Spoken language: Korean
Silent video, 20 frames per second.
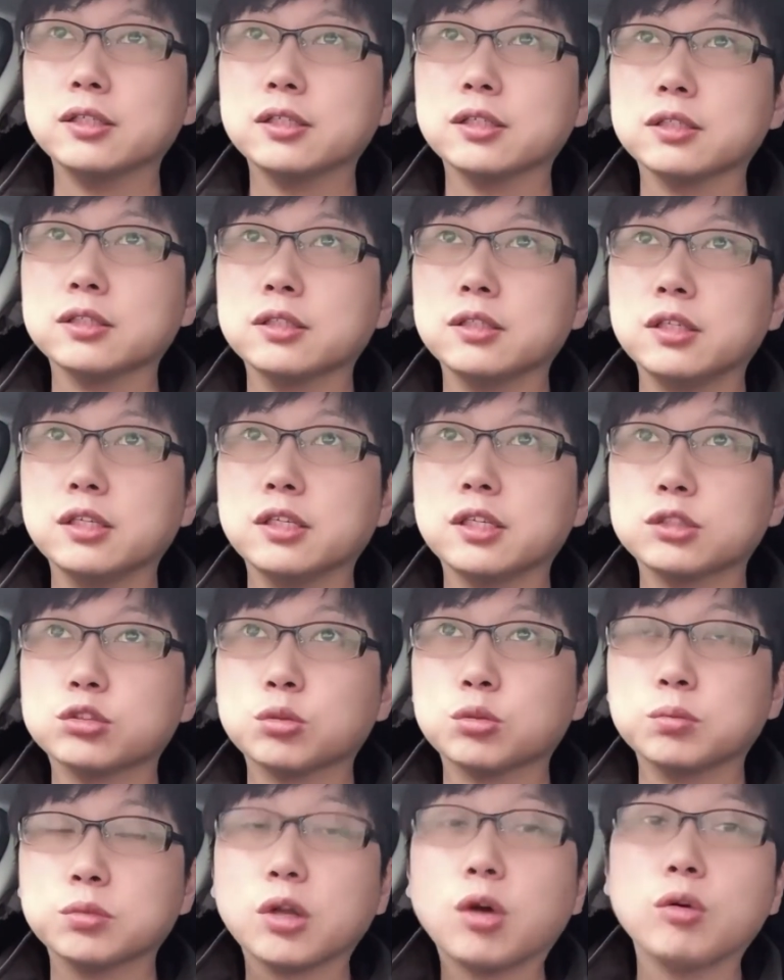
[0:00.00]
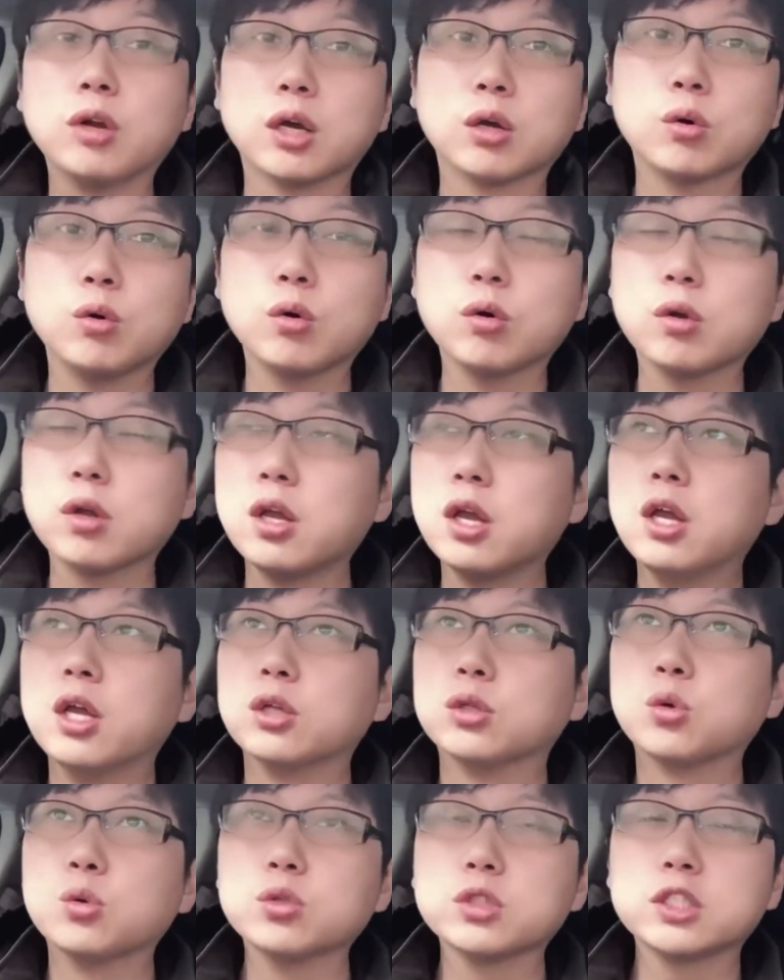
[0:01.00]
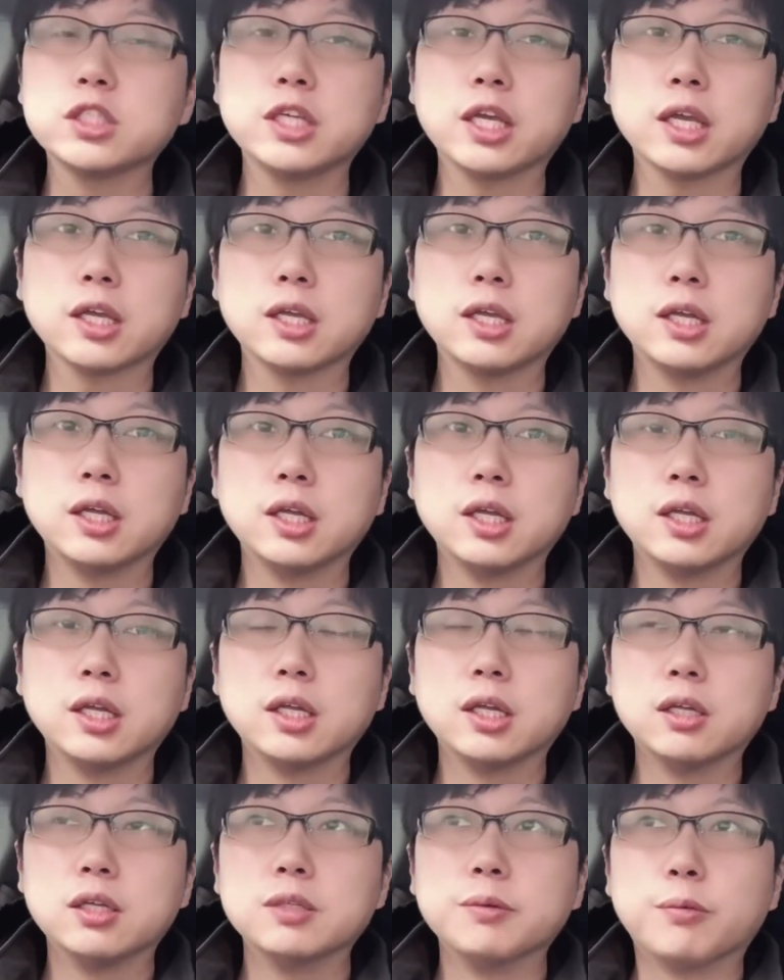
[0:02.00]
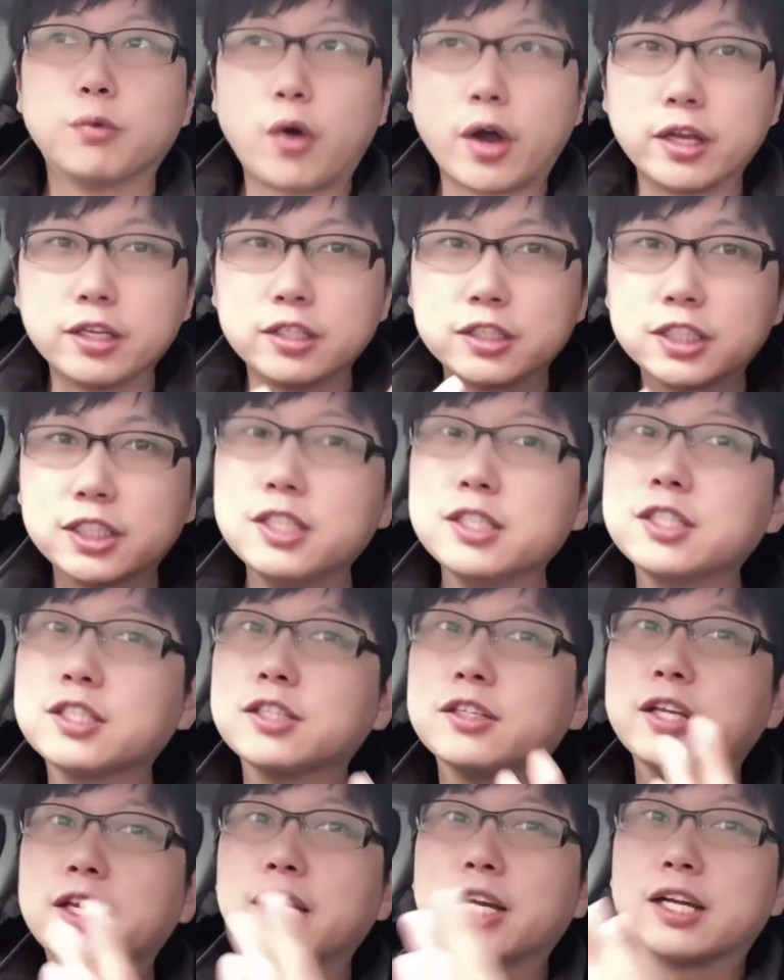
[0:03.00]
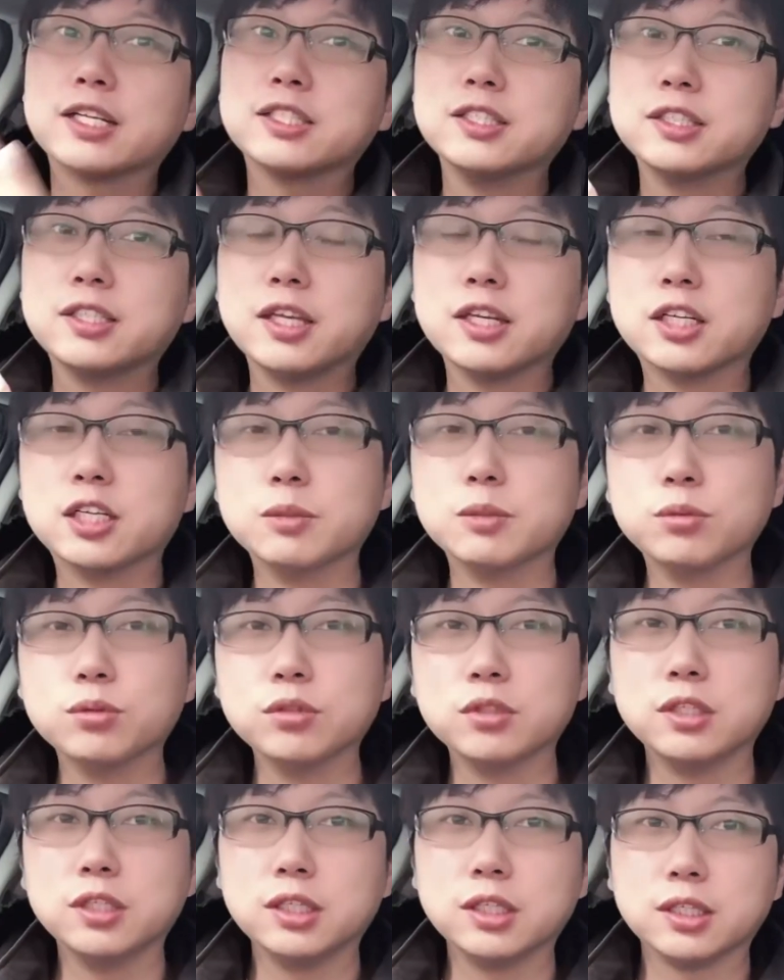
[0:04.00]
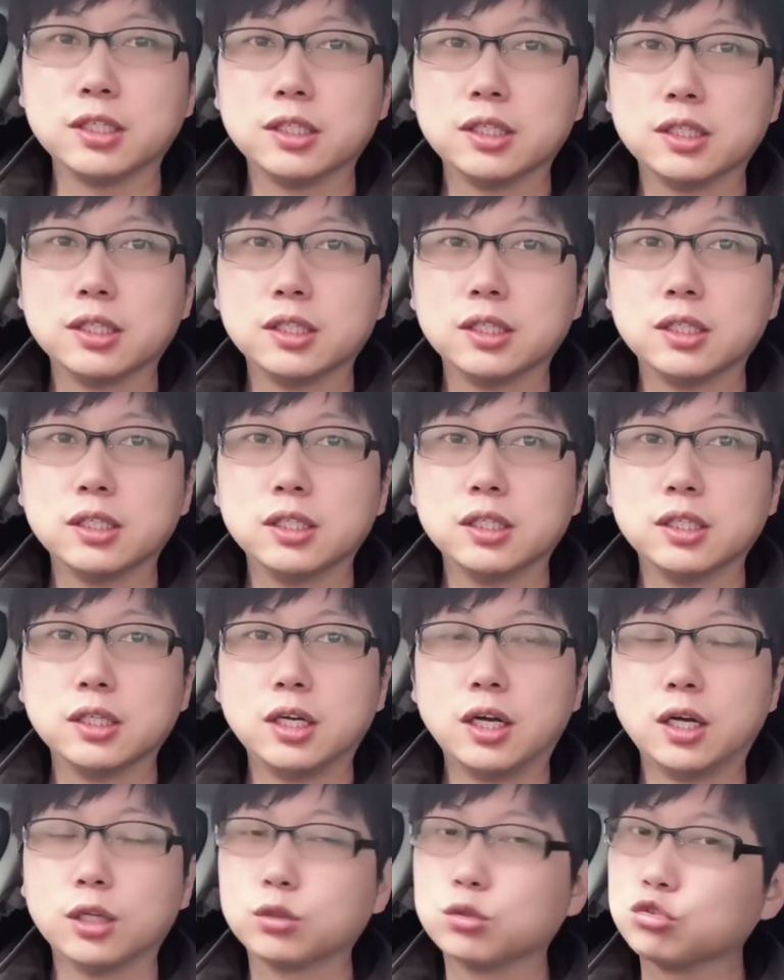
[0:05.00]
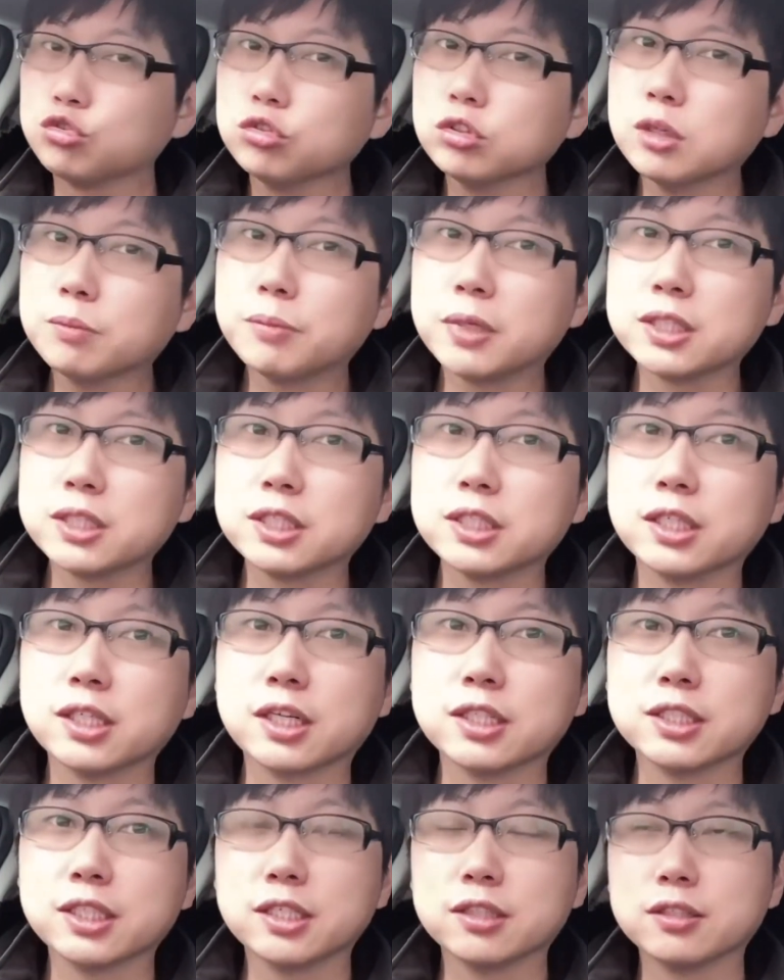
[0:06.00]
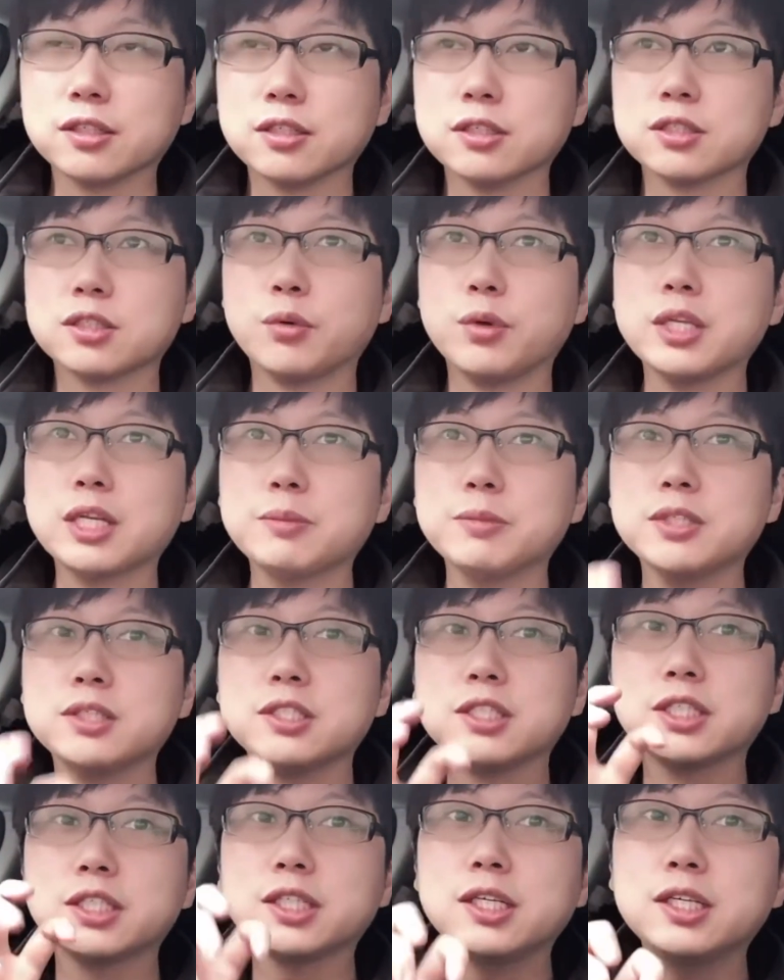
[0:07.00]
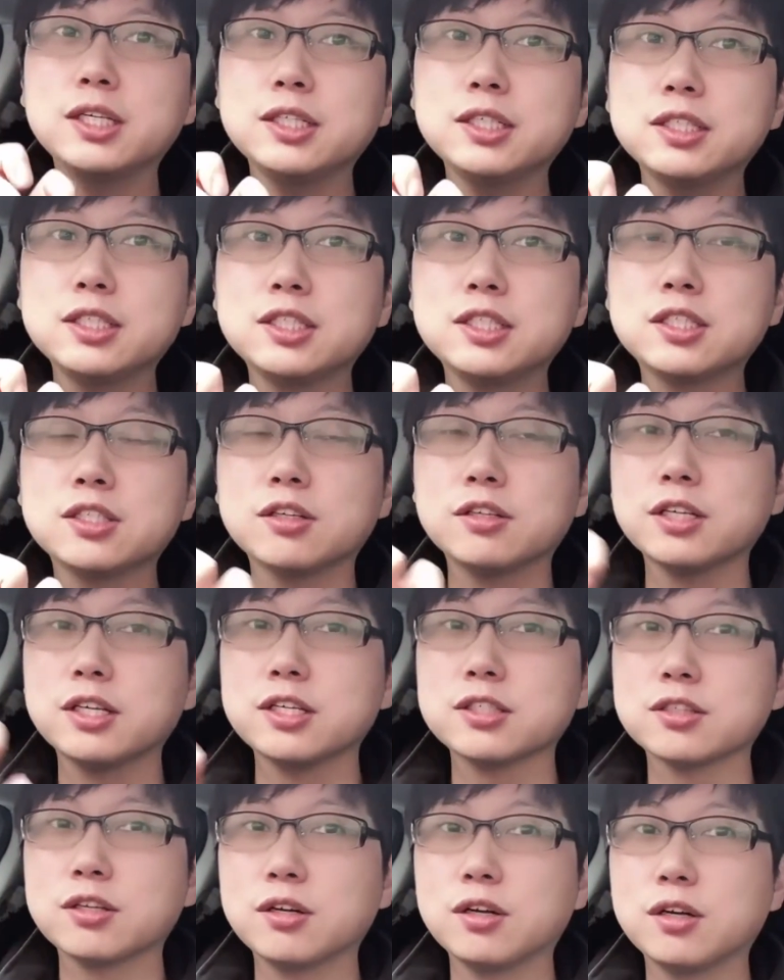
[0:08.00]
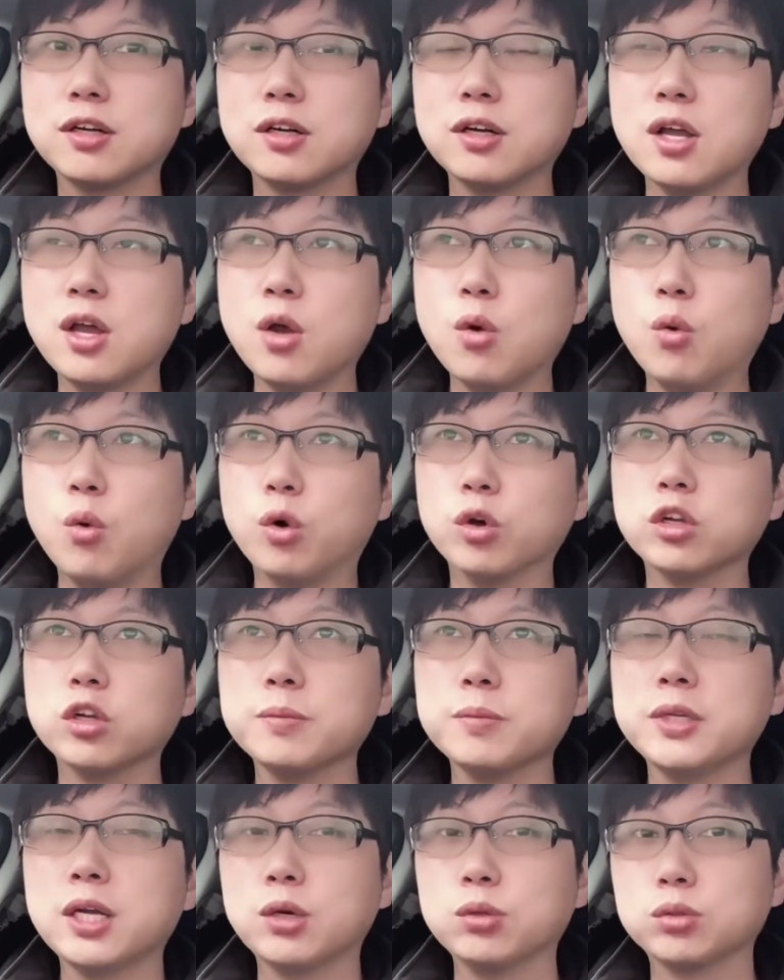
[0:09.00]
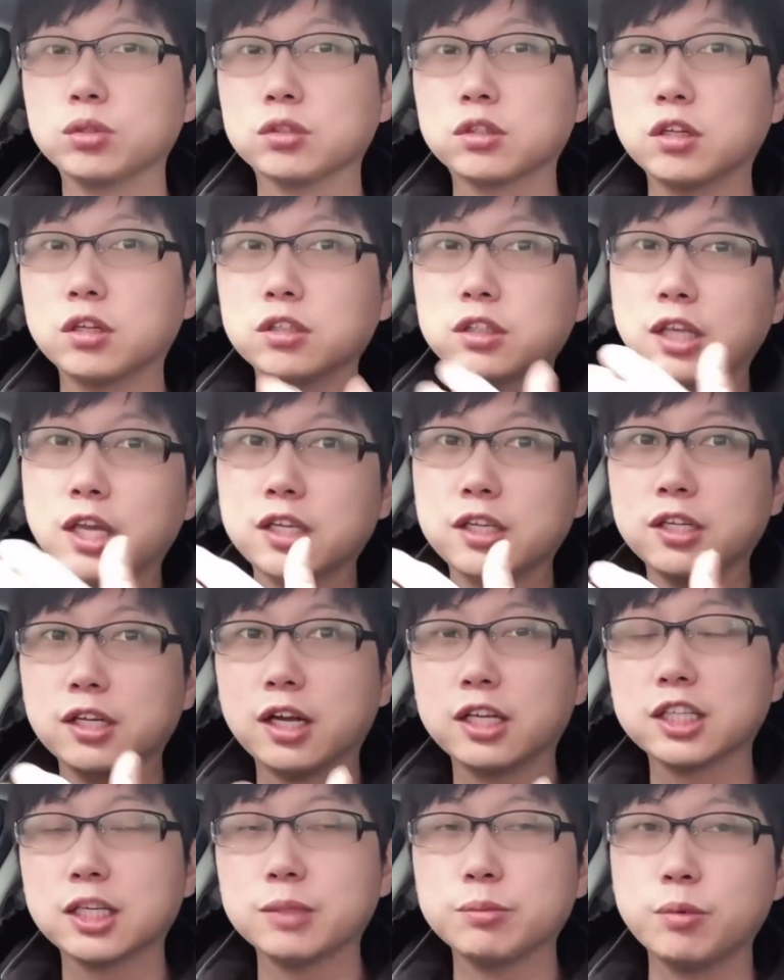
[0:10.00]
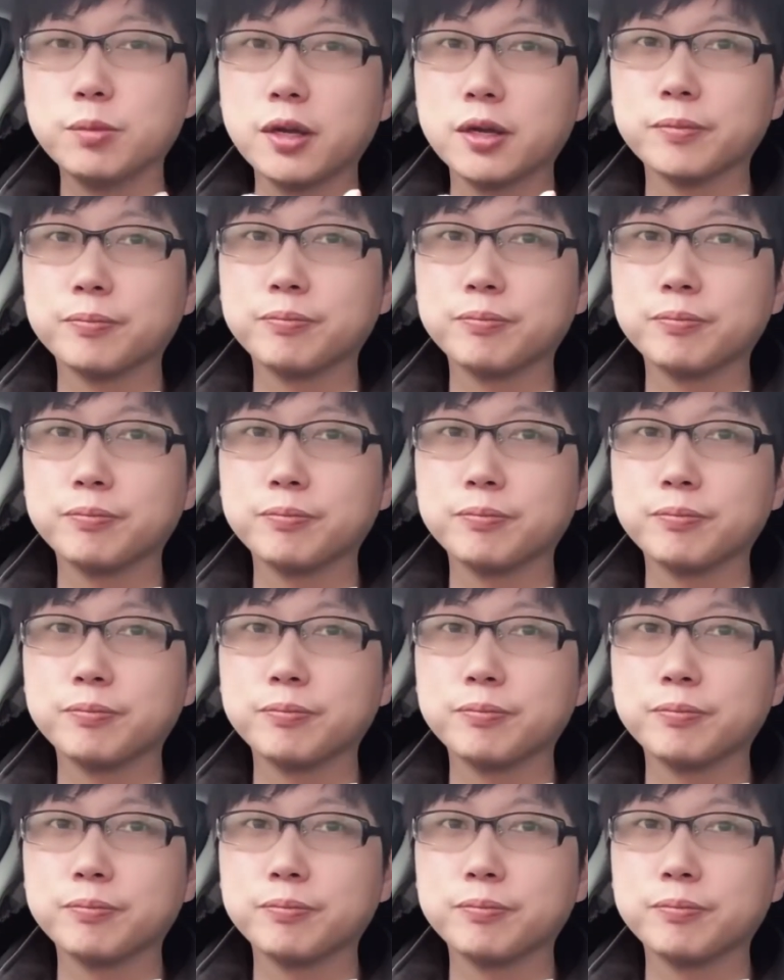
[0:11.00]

이게 좀 떠올랐고 동시에 과연 실전에 갔을 때 그분들이 아, 또 충격받지 않을까 생각드렸어요. 왜냐하면 실전에서 원어민하고 또 턴테이킹을 하다 보면